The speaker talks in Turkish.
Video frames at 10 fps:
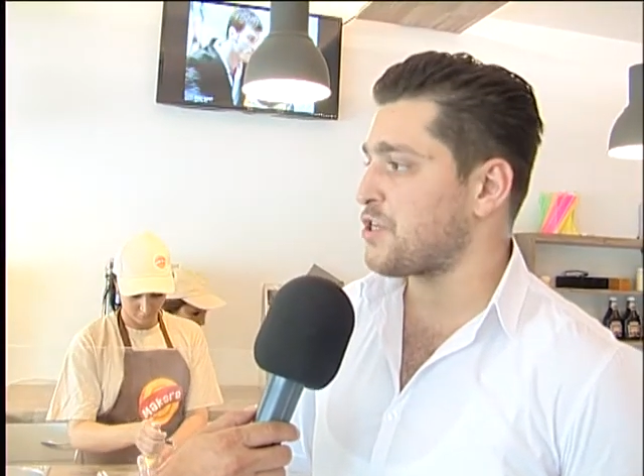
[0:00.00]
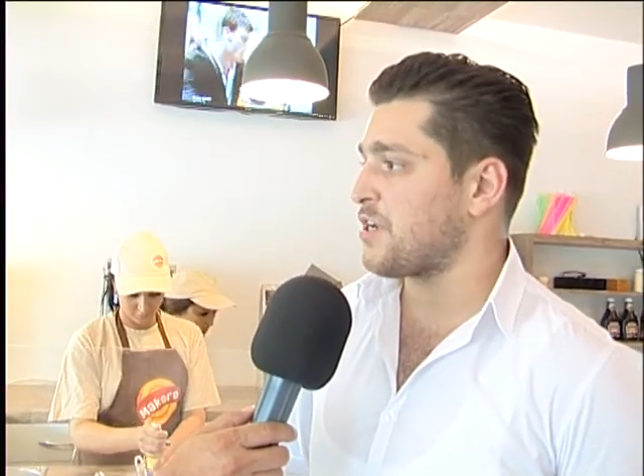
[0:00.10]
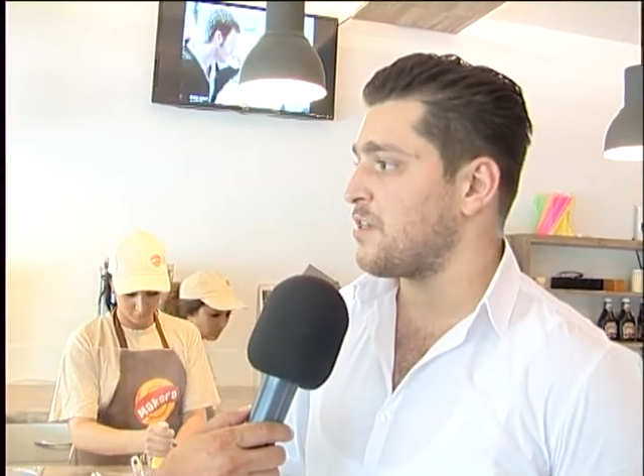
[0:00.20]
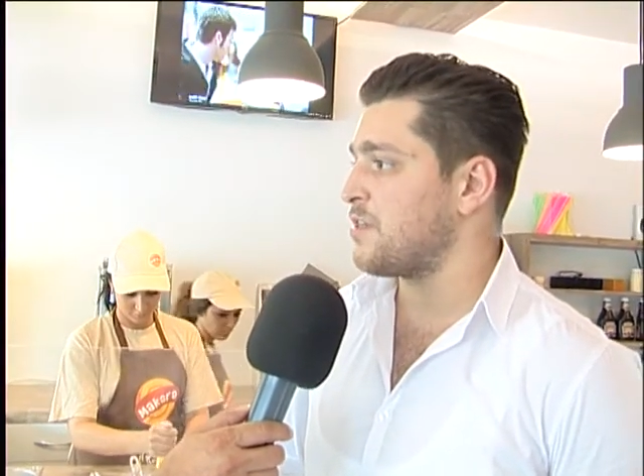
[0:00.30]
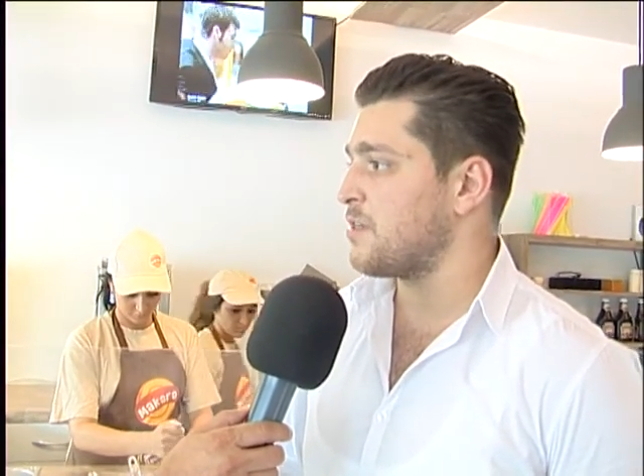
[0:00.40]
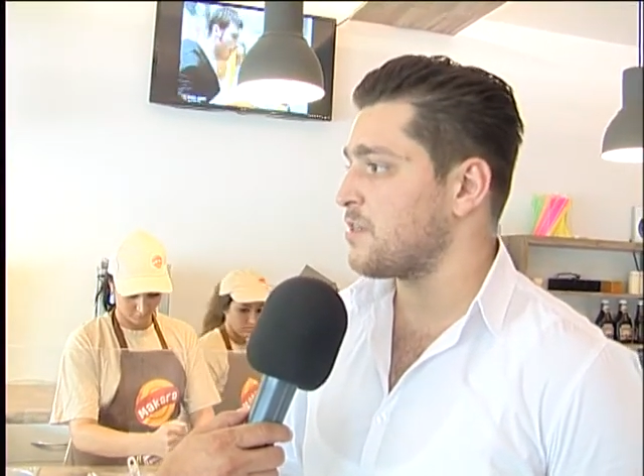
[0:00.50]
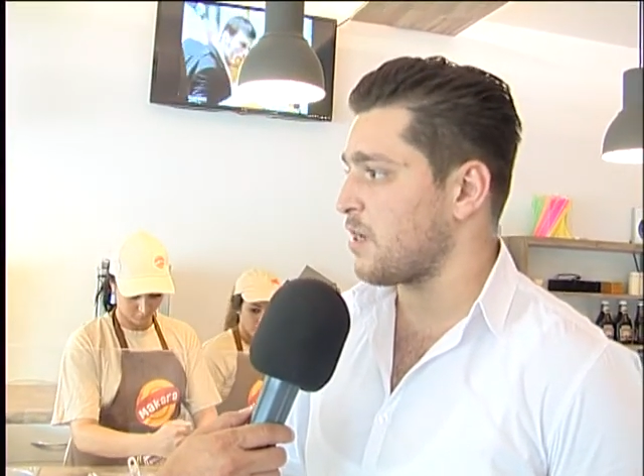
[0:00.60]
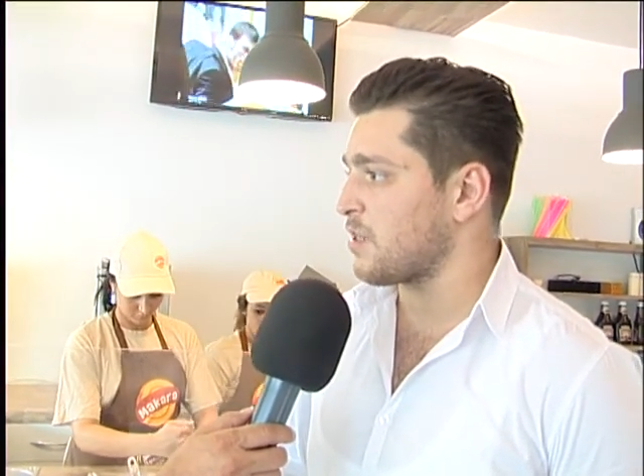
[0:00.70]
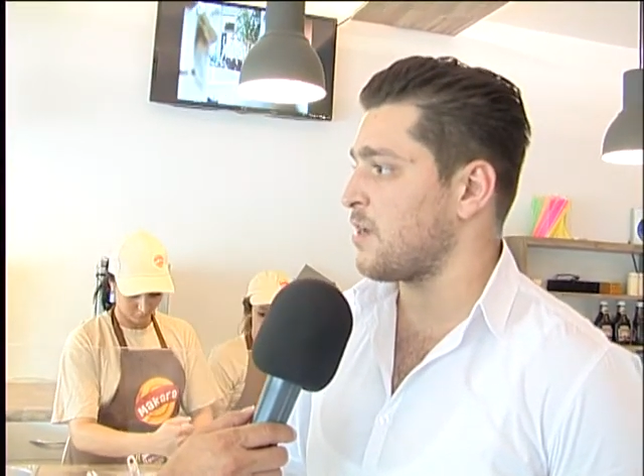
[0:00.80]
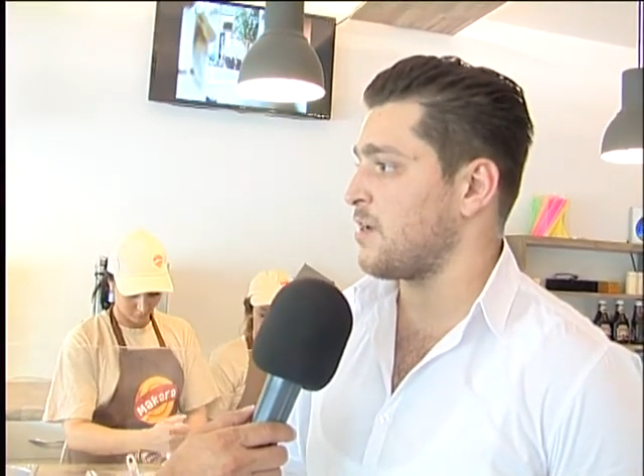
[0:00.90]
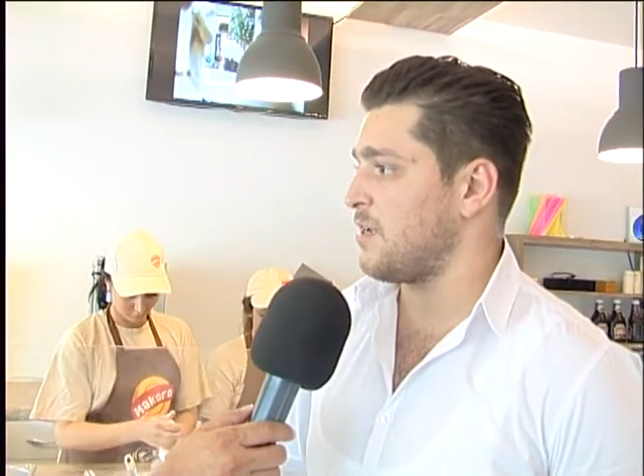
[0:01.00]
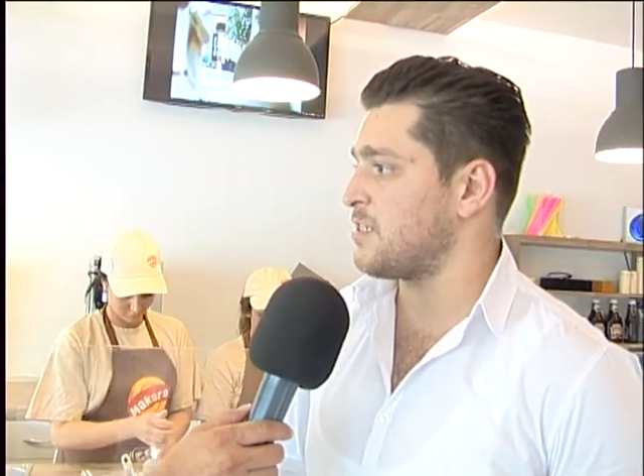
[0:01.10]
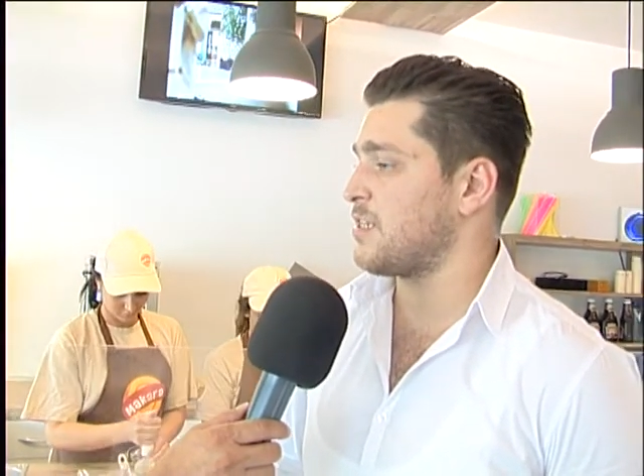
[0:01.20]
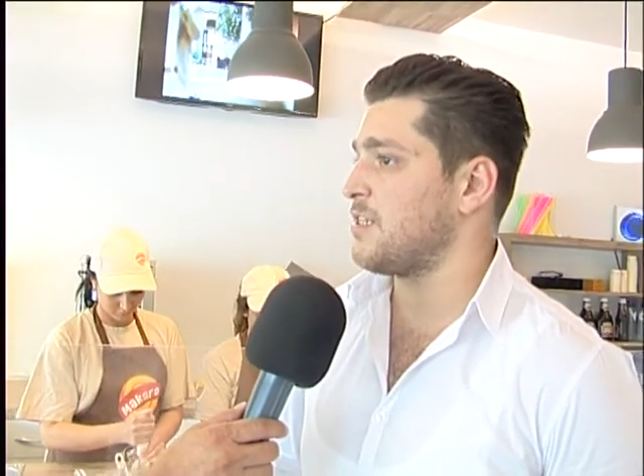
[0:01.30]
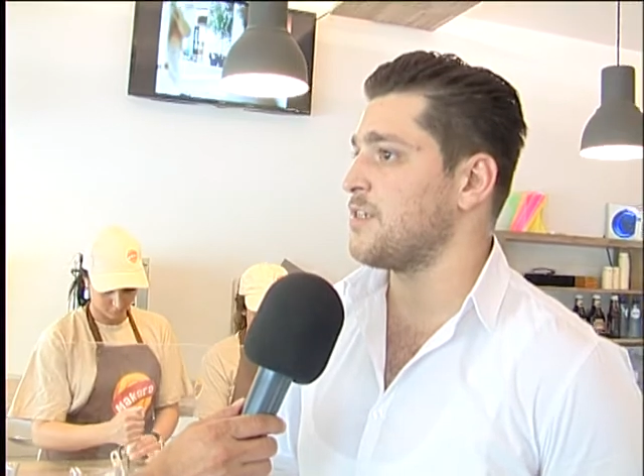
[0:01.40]
şeydi. Tadı da
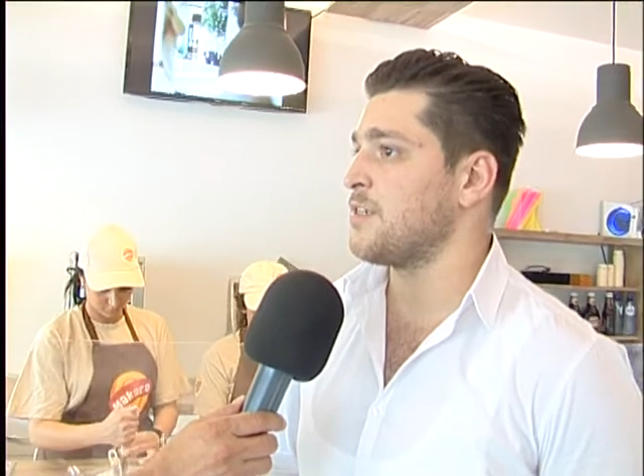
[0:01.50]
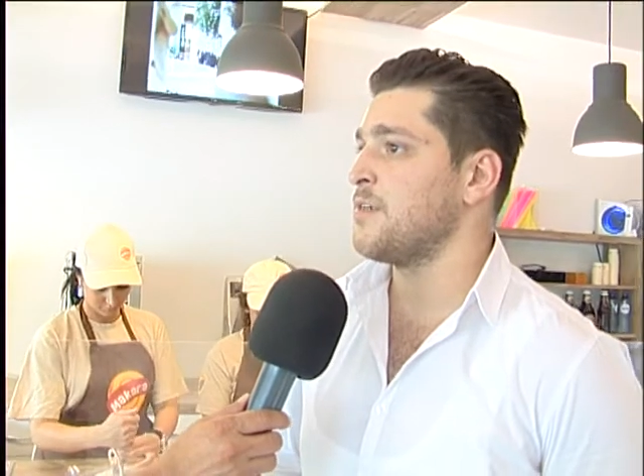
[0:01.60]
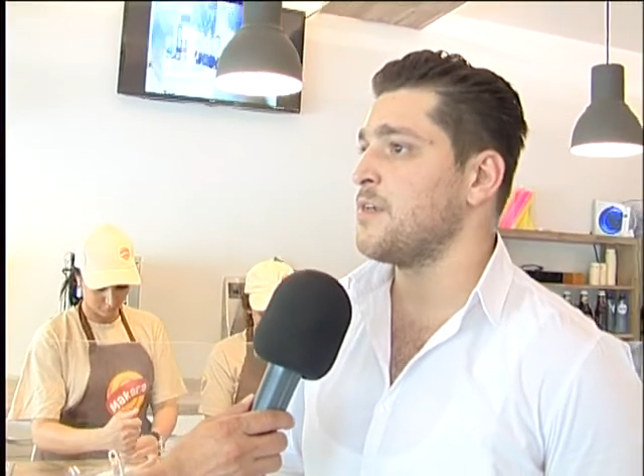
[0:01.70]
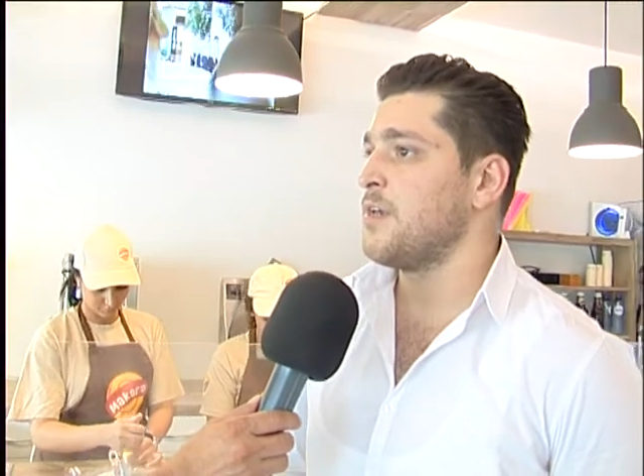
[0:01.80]
lezzetliydi.